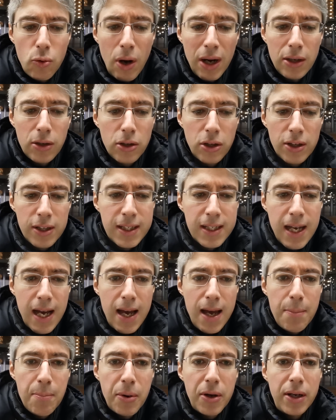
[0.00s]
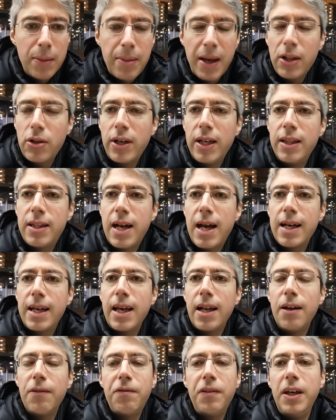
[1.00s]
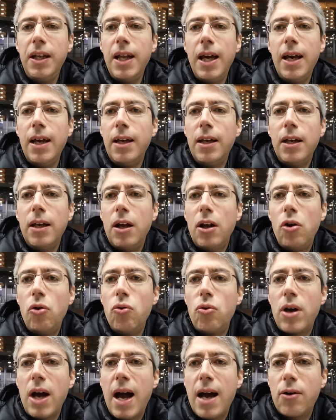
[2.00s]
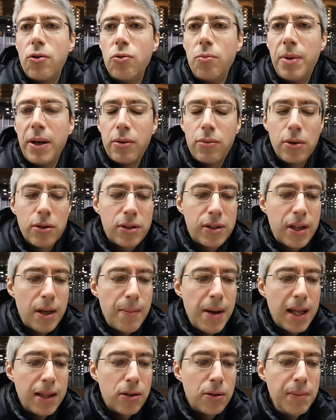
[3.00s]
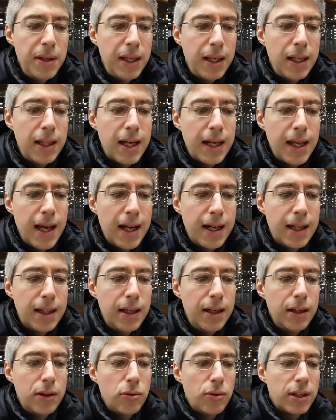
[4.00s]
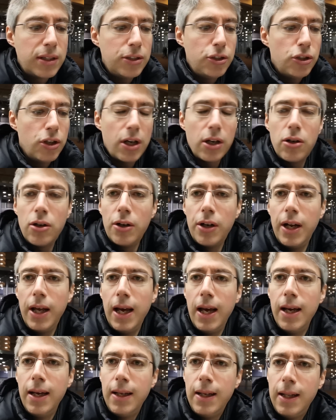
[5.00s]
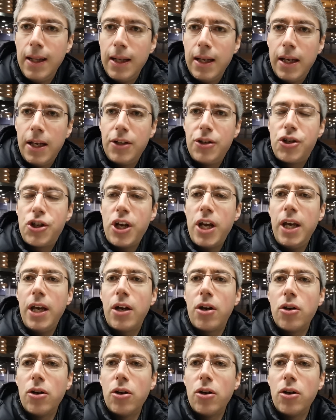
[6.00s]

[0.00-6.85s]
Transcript: qualcosa e poi ripeto entra anche alla fine Lukaku per uno stremato Mkhitaryan addirittura si gioca con eh,